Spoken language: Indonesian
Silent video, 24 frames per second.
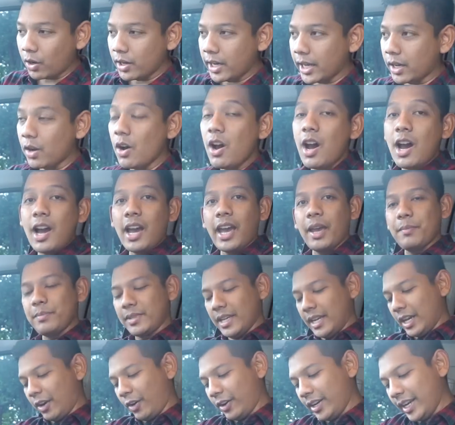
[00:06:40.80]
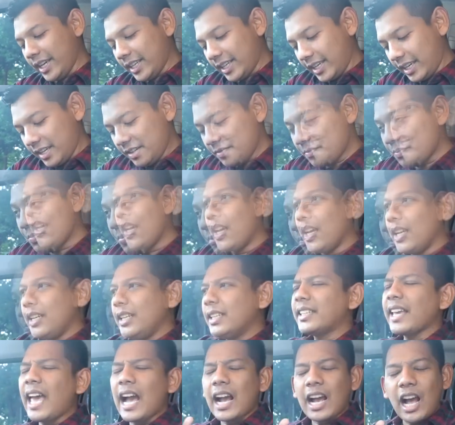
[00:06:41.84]
Connect. Oh, MZD Connect-nya. Ini
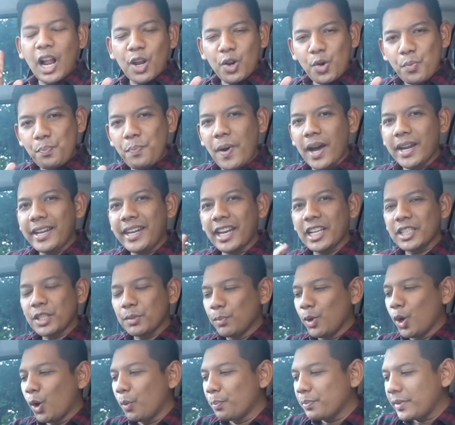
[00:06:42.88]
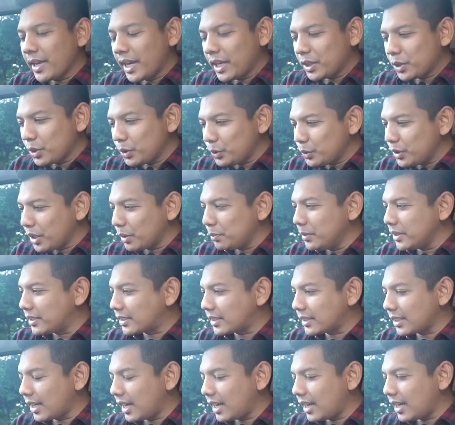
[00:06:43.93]
saya agak lupa nih yang sebelumnya itu udah
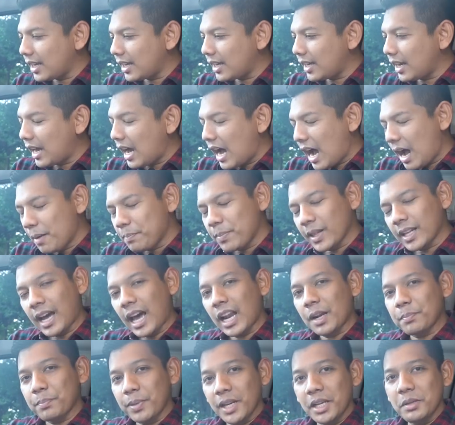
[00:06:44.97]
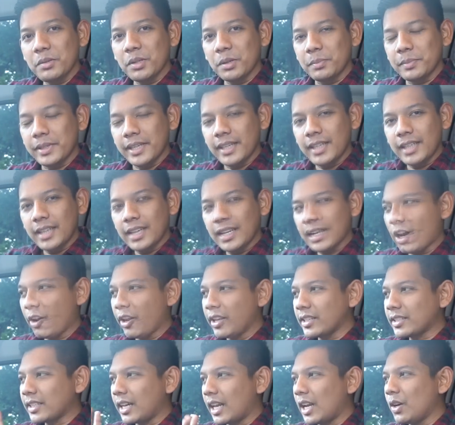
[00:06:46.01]
bisa Apple CarPlay belum ya?
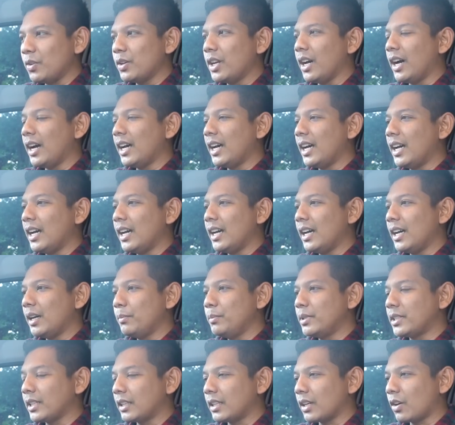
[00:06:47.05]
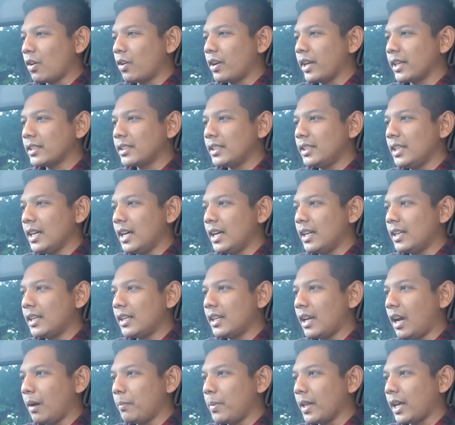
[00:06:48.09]
Kalian sekarang udah bisa terkoneksi
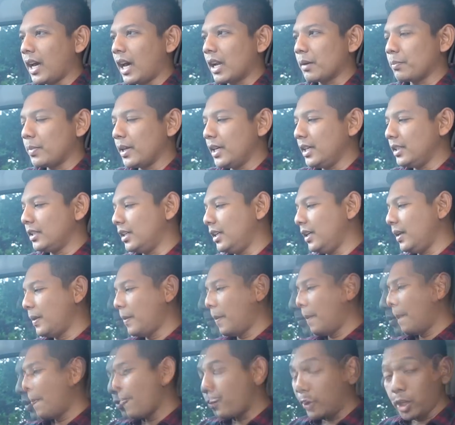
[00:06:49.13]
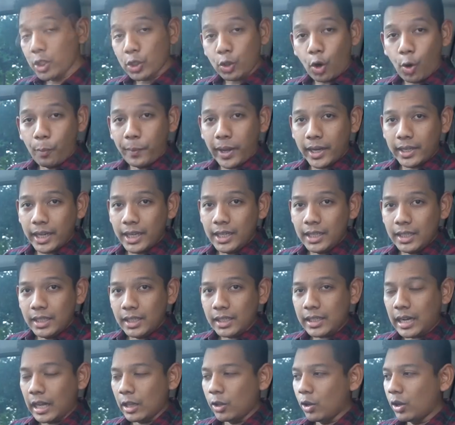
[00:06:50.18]
dengan Apple CarPlay, jadi voice command-nya ini
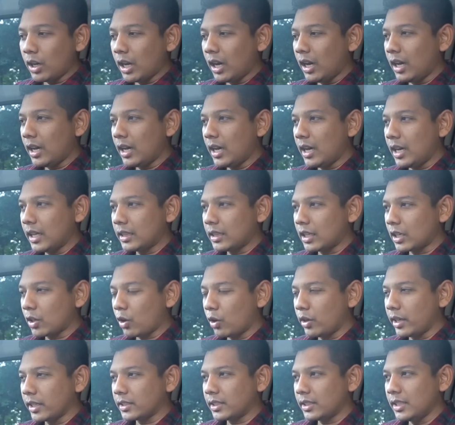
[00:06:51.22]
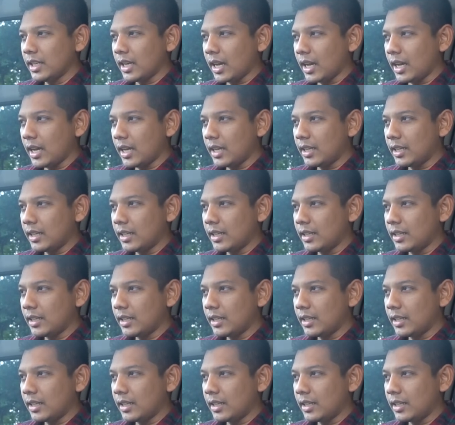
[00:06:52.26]
kalau nggak terkoneksi dengan